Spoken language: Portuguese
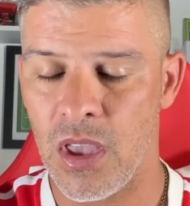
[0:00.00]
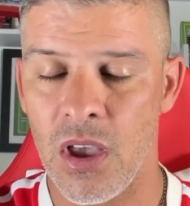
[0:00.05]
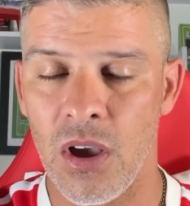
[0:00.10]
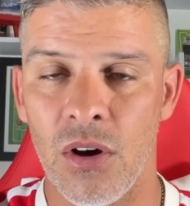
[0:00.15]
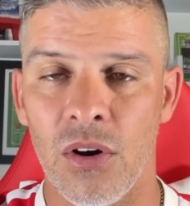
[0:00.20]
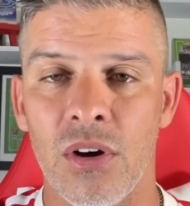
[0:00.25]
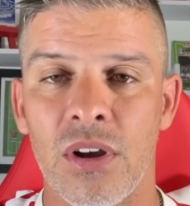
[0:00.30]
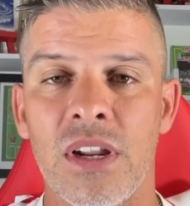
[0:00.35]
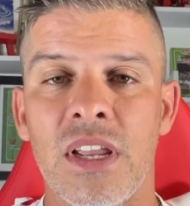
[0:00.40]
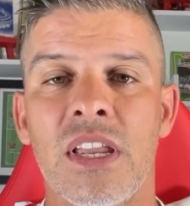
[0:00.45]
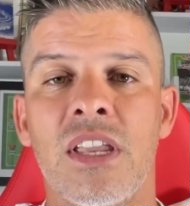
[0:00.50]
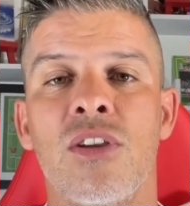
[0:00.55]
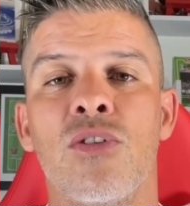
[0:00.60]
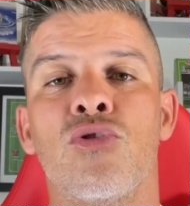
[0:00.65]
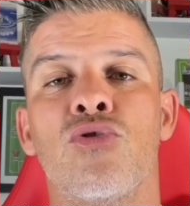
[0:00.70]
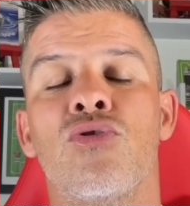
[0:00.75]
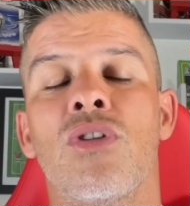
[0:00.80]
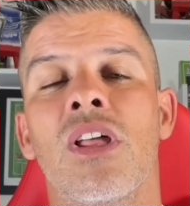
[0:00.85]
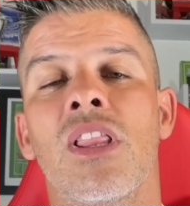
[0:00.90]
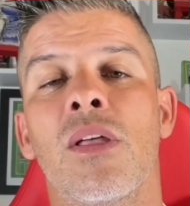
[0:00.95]
Ora, e aqui o
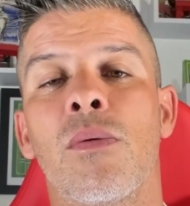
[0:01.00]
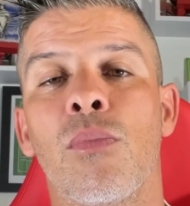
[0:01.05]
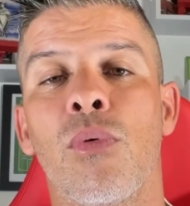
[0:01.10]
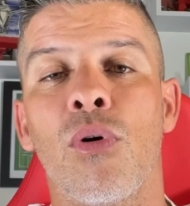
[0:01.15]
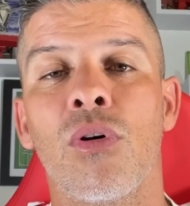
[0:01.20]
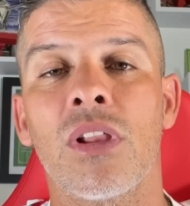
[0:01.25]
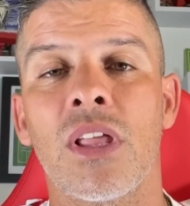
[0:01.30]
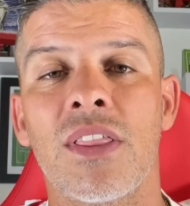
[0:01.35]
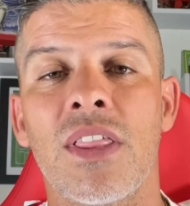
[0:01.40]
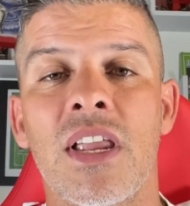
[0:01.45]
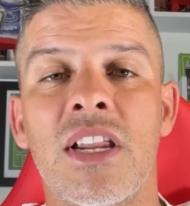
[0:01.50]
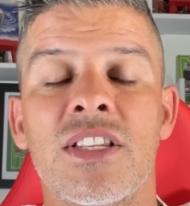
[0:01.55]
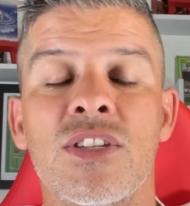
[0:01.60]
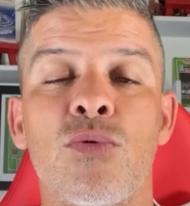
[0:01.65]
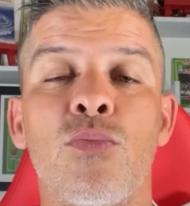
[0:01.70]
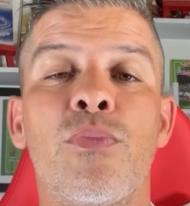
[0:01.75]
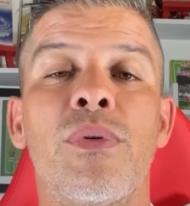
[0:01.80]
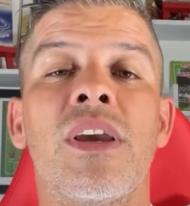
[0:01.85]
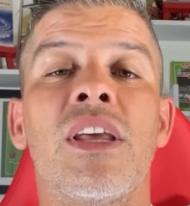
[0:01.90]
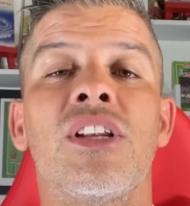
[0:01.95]
jornal A Bola a dar
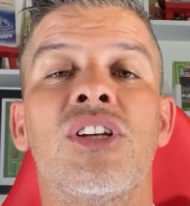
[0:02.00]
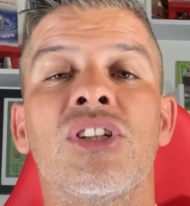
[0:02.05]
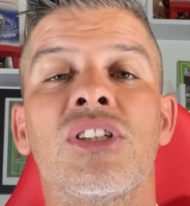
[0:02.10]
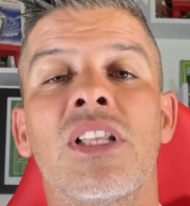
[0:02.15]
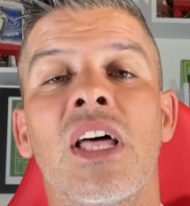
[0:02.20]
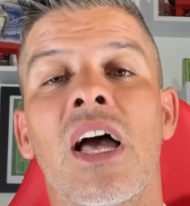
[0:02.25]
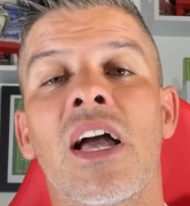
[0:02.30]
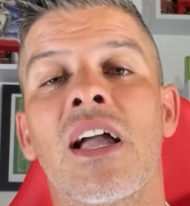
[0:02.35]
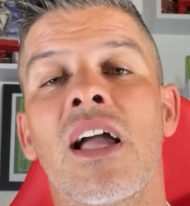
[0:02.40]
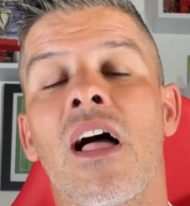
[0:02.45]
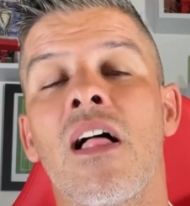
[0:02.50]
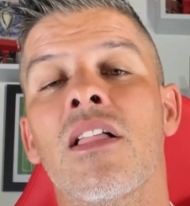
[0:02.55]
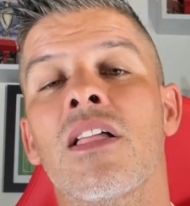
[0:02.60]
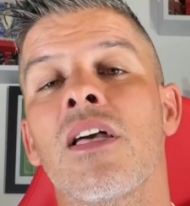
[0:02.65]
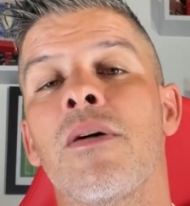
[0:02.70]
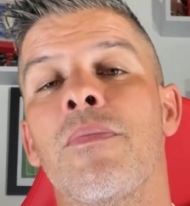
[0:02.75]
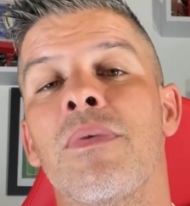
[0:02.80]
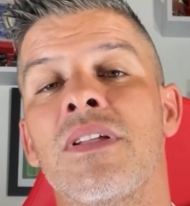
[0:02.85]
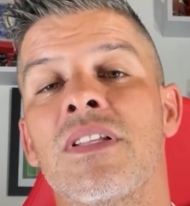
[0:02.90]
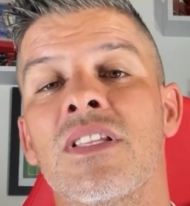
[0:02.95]
assim um pequeno destaque ao
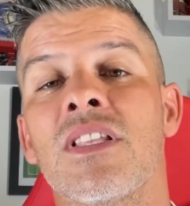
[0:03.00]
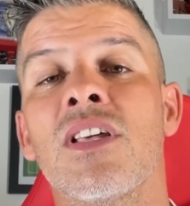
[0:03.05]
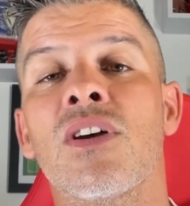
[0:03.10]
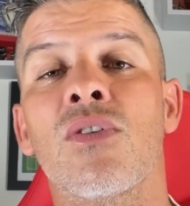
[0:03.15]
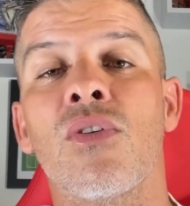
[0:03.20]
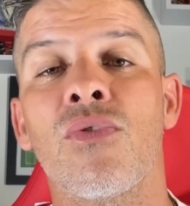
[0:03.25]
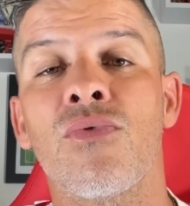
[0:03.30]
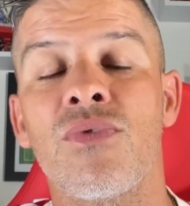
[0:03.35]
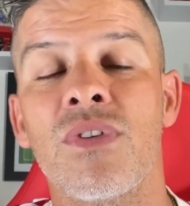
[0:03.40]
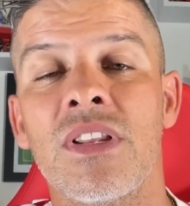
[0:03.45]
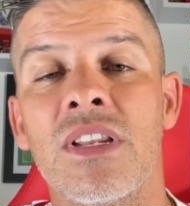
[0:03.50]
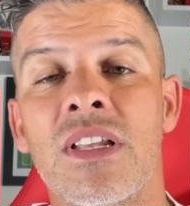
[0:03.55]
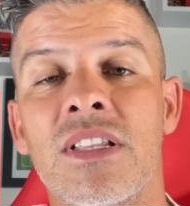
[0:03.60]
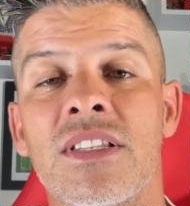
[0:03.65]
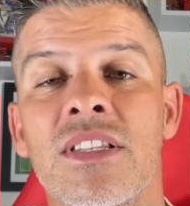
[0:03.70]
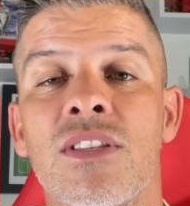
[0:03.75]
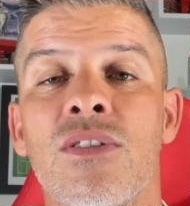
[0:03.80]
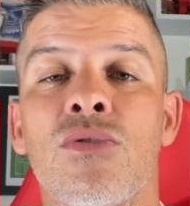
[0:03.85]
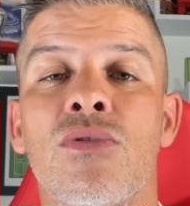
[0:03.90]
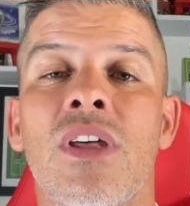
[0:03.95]
que a prensa da Cofina
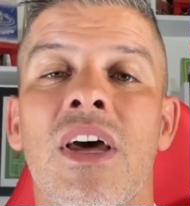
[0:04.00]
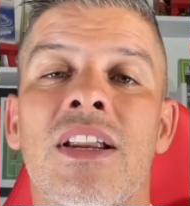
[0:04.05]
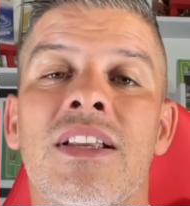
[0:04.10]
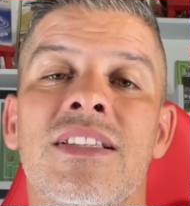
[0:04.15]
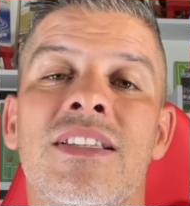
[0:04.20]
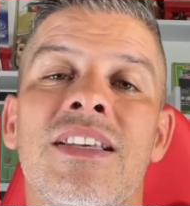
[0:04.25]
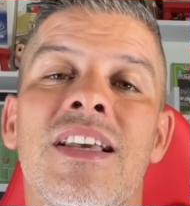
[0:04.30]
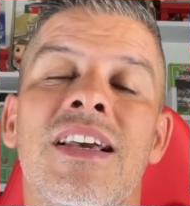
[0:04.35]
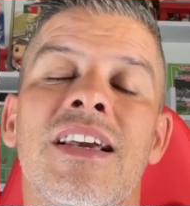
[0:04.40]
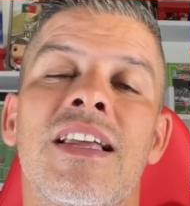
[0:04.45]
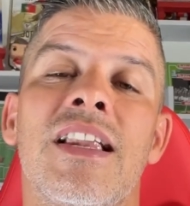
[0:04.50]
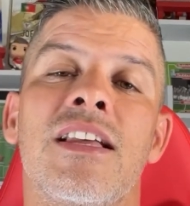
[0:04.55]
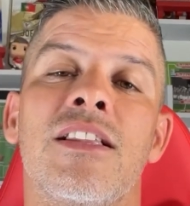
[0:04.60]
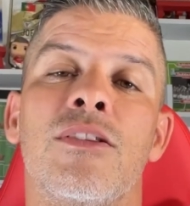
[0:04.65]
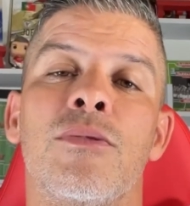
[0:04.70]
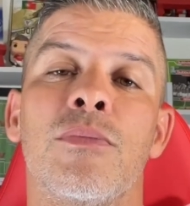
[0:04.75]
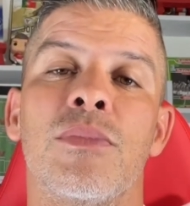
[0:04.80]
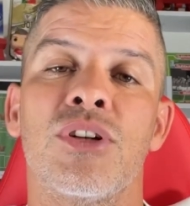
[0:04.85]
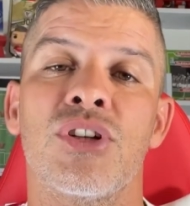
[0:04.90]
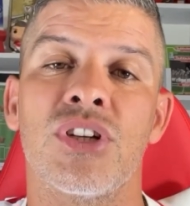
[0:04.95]
decidiu dar assim a
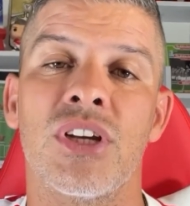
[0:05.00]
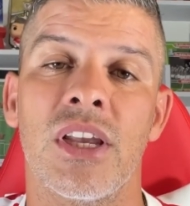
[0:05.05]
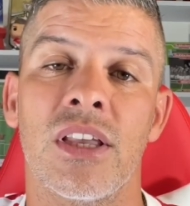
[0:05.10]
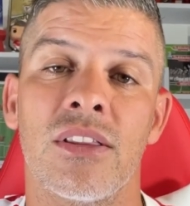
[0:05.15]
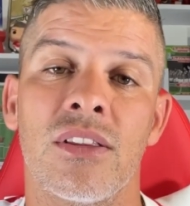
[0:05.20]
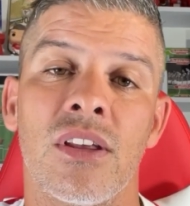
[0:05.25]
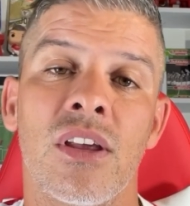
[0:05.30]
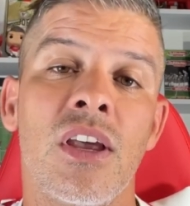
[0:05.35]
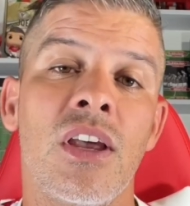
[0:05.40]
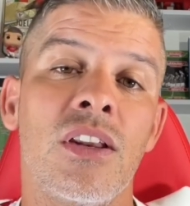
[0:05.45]
grande manchete.